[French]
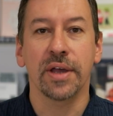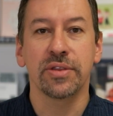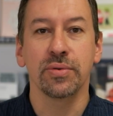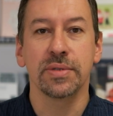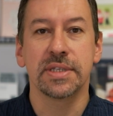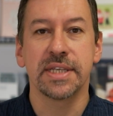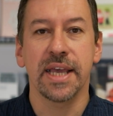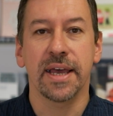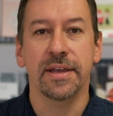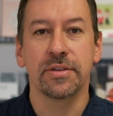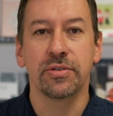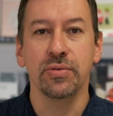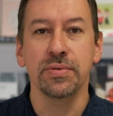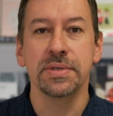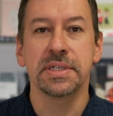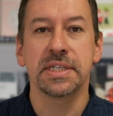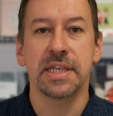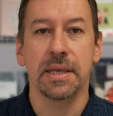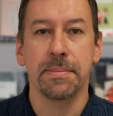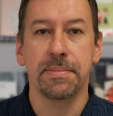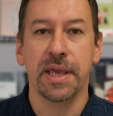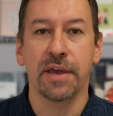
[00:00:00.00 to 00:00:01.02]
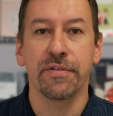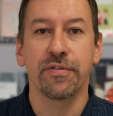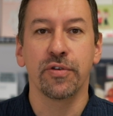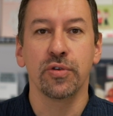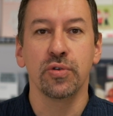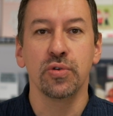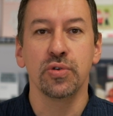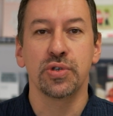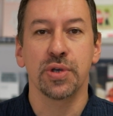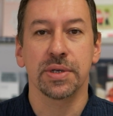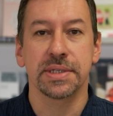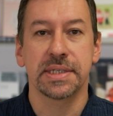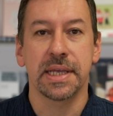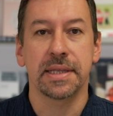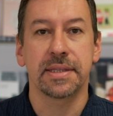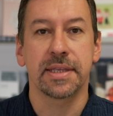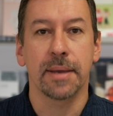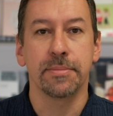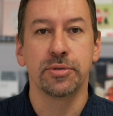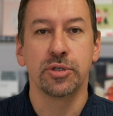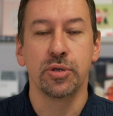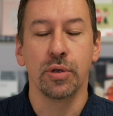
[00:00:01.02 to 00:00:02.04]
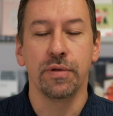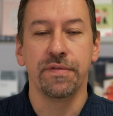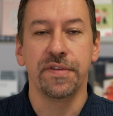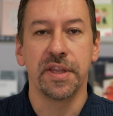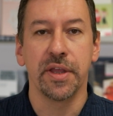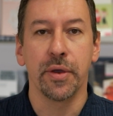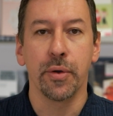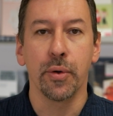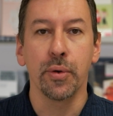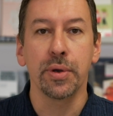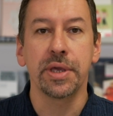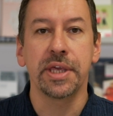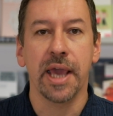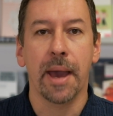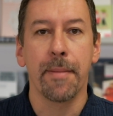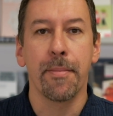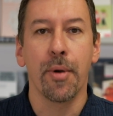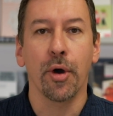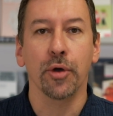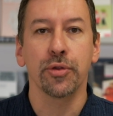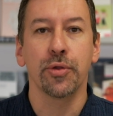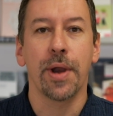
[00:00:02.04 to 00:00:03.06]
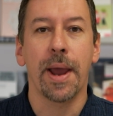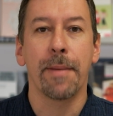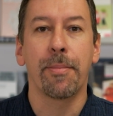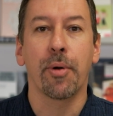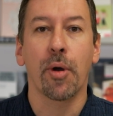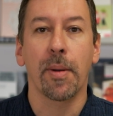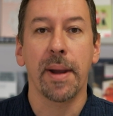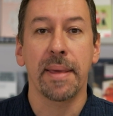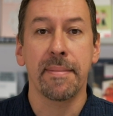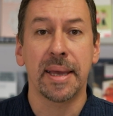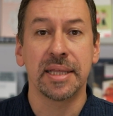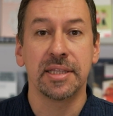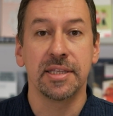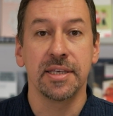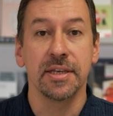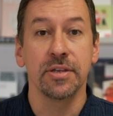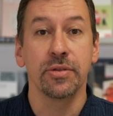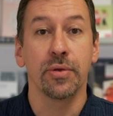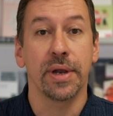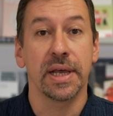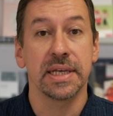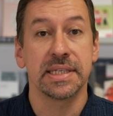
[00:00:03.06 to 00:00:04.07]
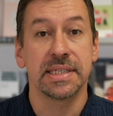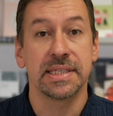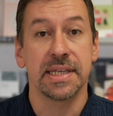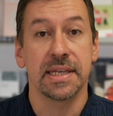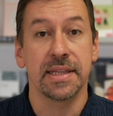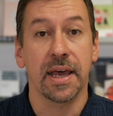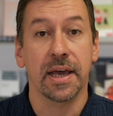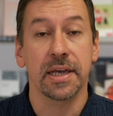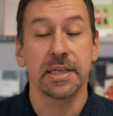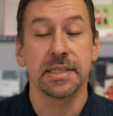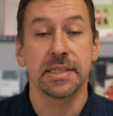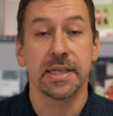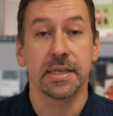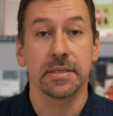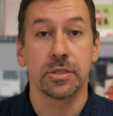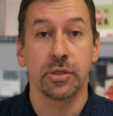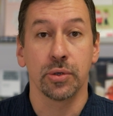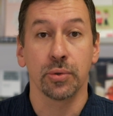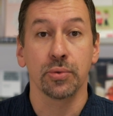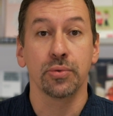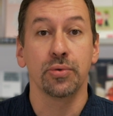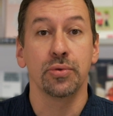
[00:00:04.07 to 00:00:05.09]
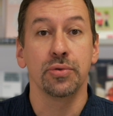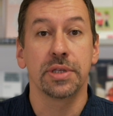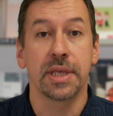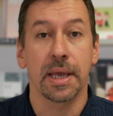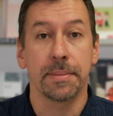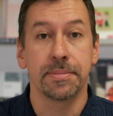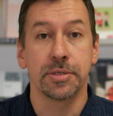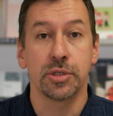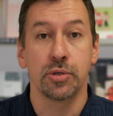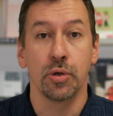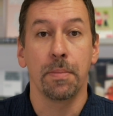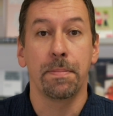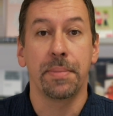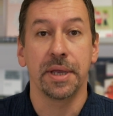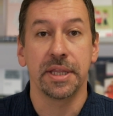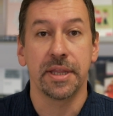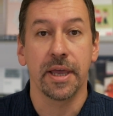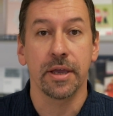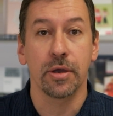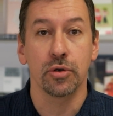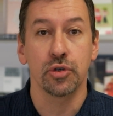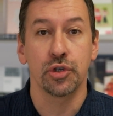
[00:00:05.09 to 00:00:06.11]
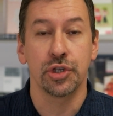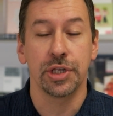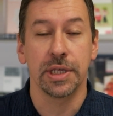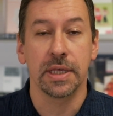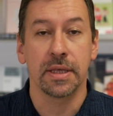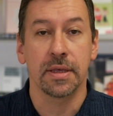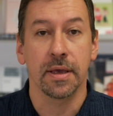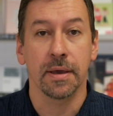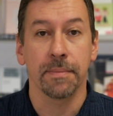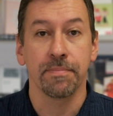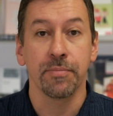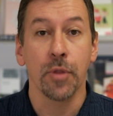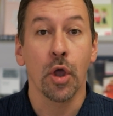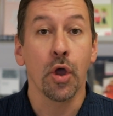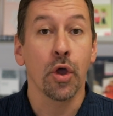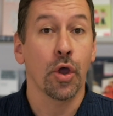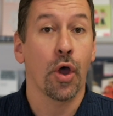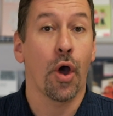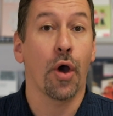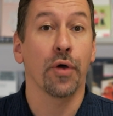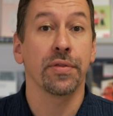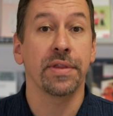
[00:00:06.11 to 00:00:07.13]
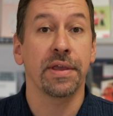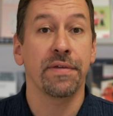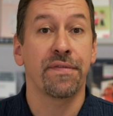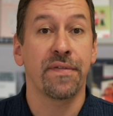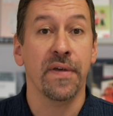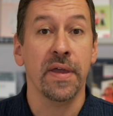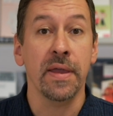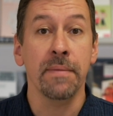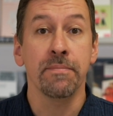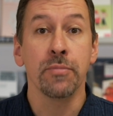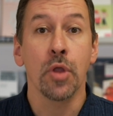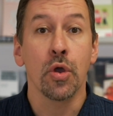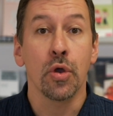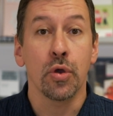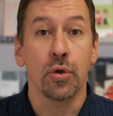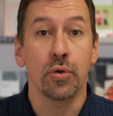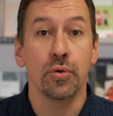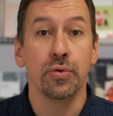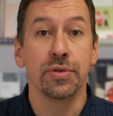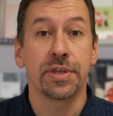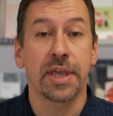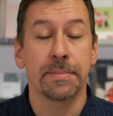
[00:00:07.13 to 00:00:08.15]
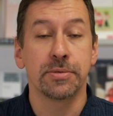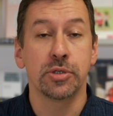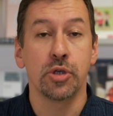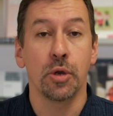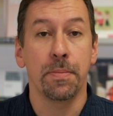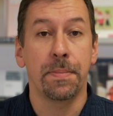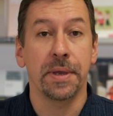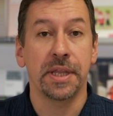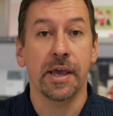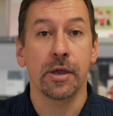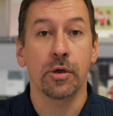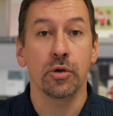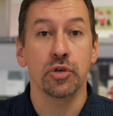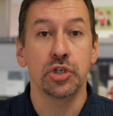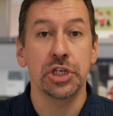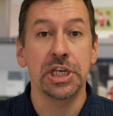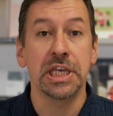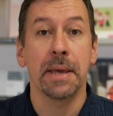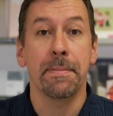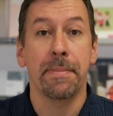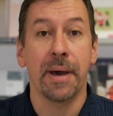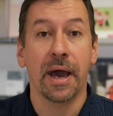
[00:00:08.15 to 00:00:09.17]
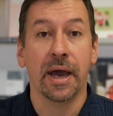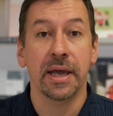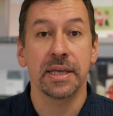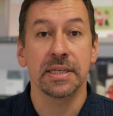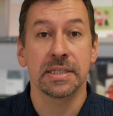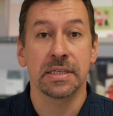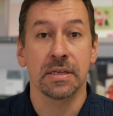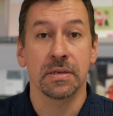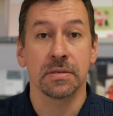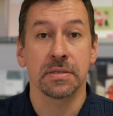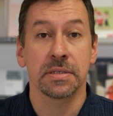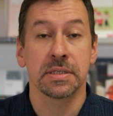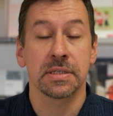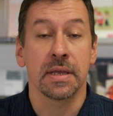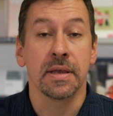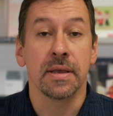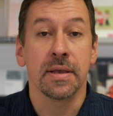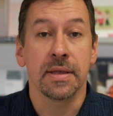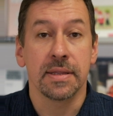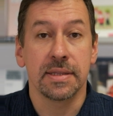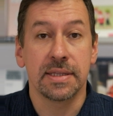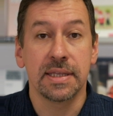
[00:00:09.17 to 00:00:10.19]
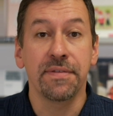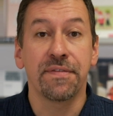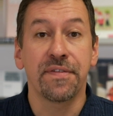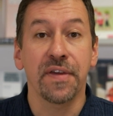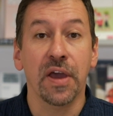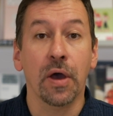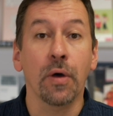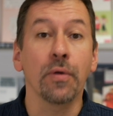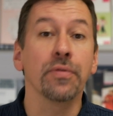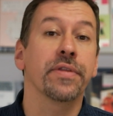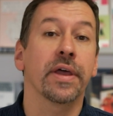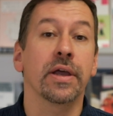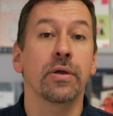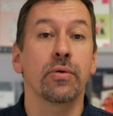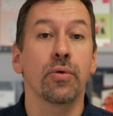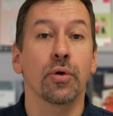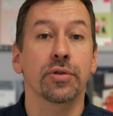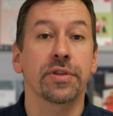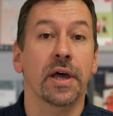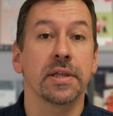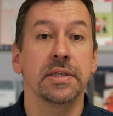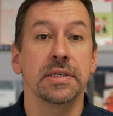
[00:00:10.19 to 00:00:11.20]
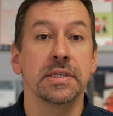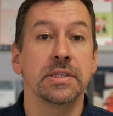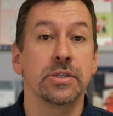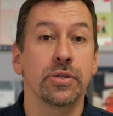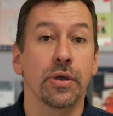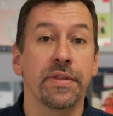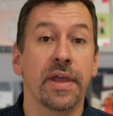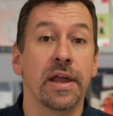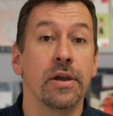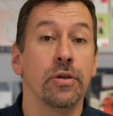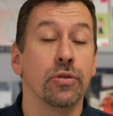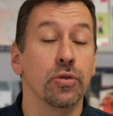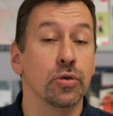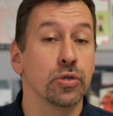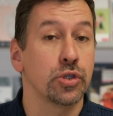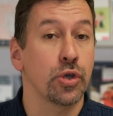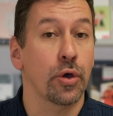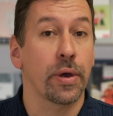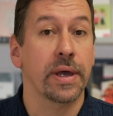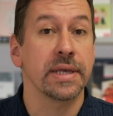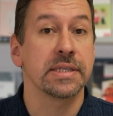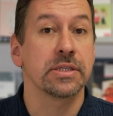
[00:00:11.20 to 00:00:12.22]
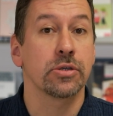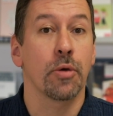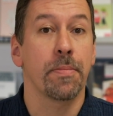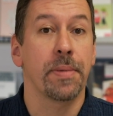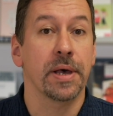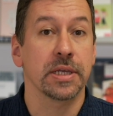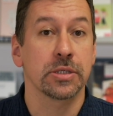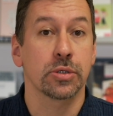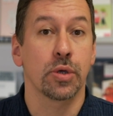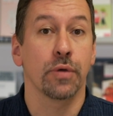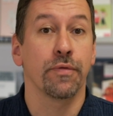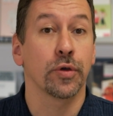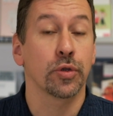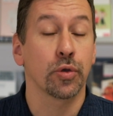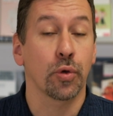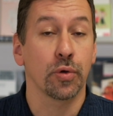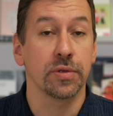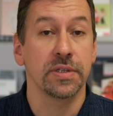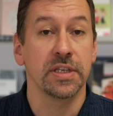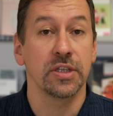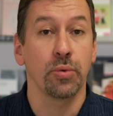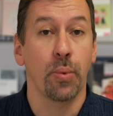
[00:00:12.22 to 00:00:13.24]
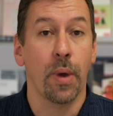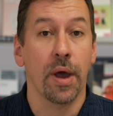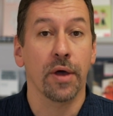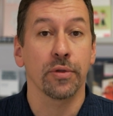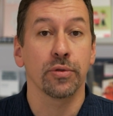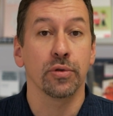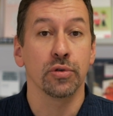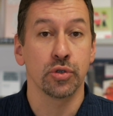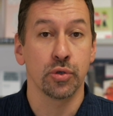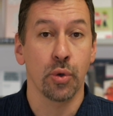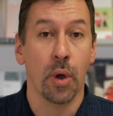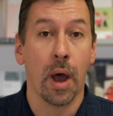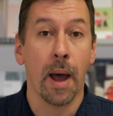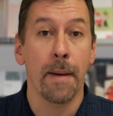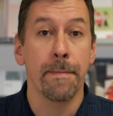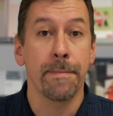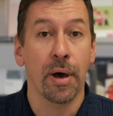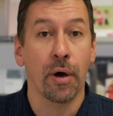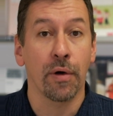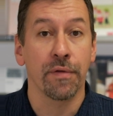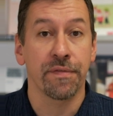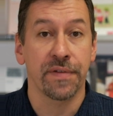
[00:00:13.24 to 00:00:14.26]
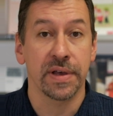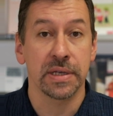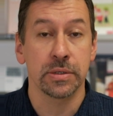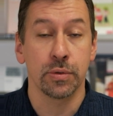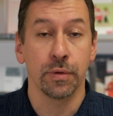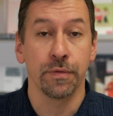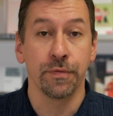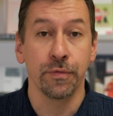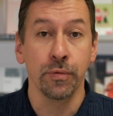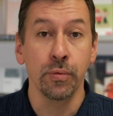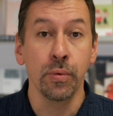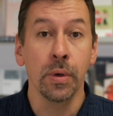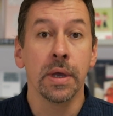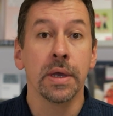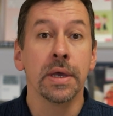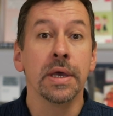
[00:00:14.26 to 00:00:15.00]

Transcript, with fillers: à toutes et à tous et bienvenue sur cette capsule vidéo qui aborde la problématique de la scénarisation d'une capsule pédagogique. En effet, une capsule pédagogique est par essence différente d'un cours traditionnel, ne serait-ce que parce que votre auditoire ne sera pas en face de vous,